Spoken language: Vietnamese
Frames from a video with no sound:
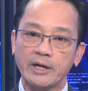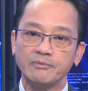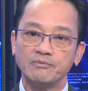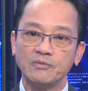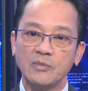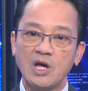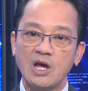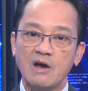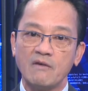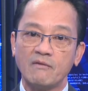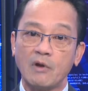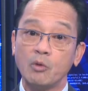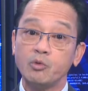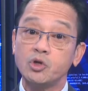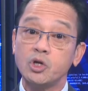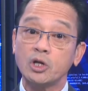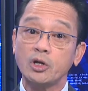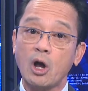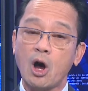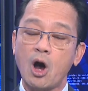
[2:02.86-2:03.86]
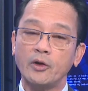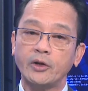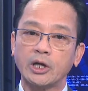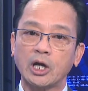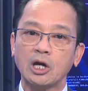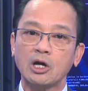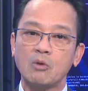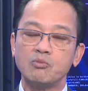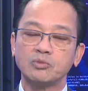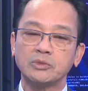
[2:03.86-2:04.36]
vậy. Và lúc trước đó thì
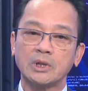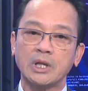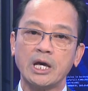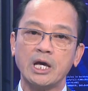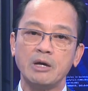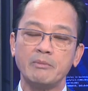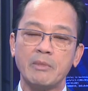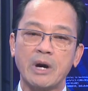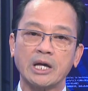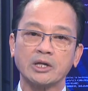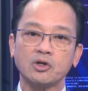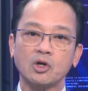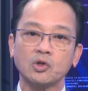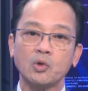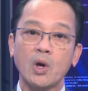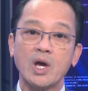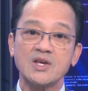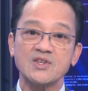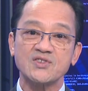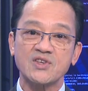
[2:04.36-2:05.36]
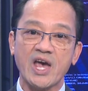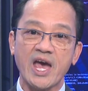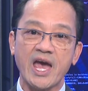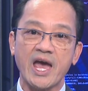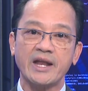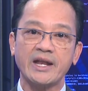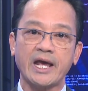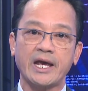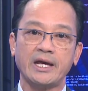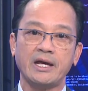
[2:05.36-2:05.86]
cái công ty mà cho thuê
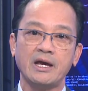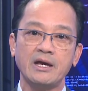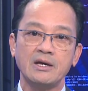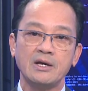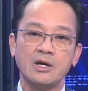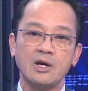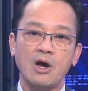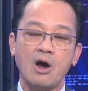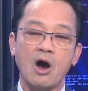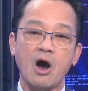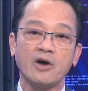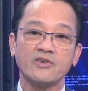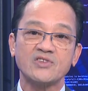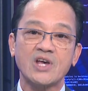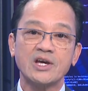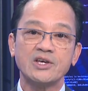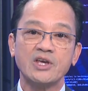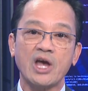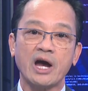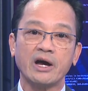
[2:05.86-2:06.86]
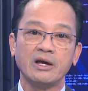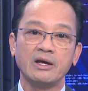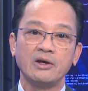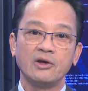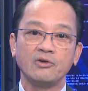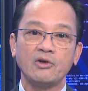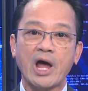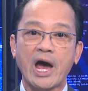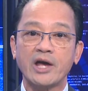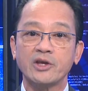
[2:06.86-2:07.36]
xe này á, họ xác nhận
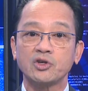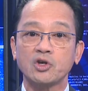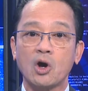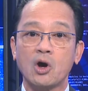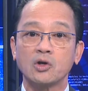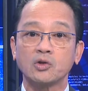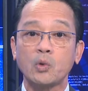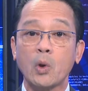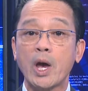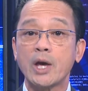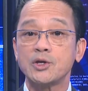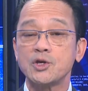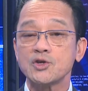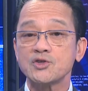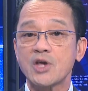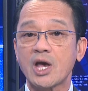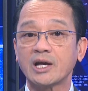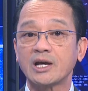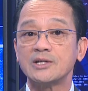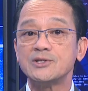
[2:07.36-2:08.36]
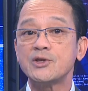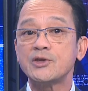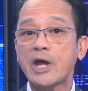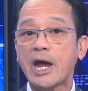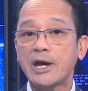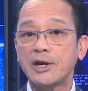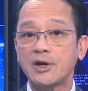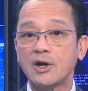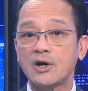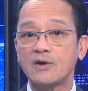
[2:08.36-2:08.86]
đã cho thuê chiếc xe
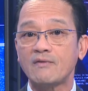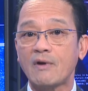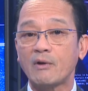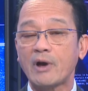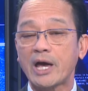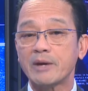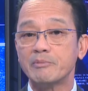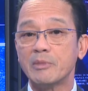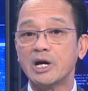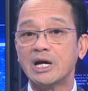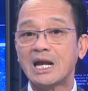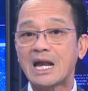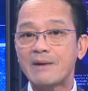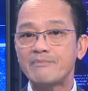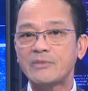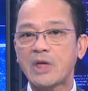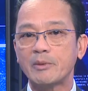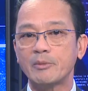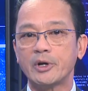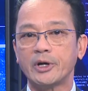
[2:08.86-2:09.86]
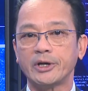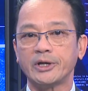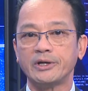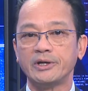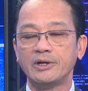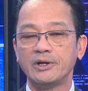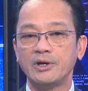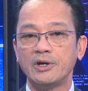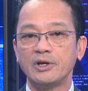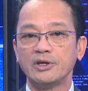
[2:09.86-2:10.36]
container vào ngày 15 tháng 10
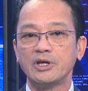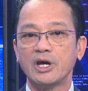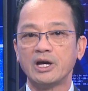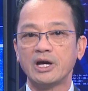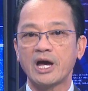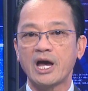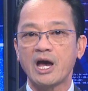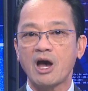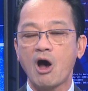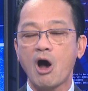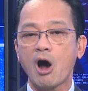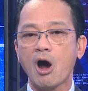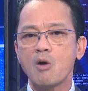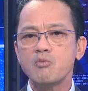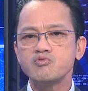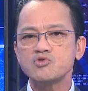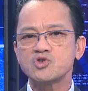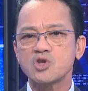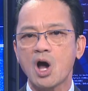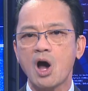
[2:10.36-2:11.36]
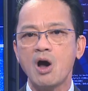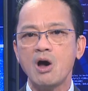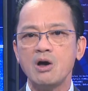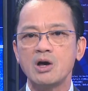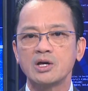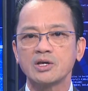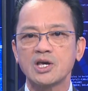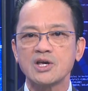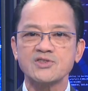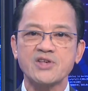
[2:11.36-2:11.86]
nhưng họ không rõ
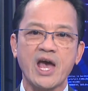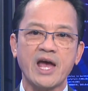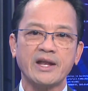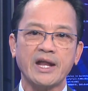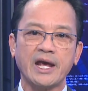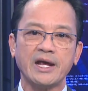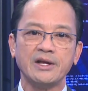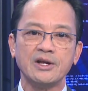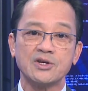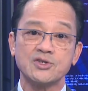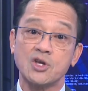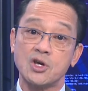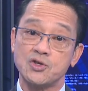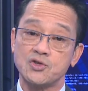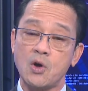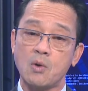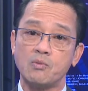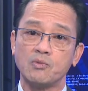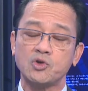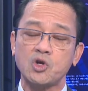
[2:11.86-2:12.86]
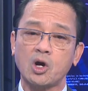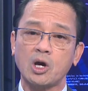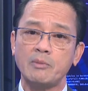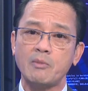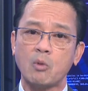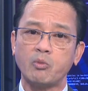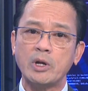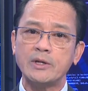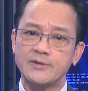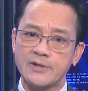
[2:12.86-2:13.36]
chiếc xe này được sử dụng cho cái
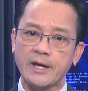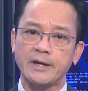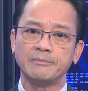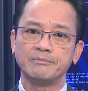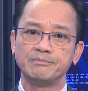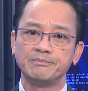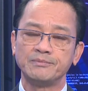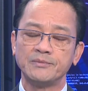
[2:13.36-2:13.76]
mục đích gì.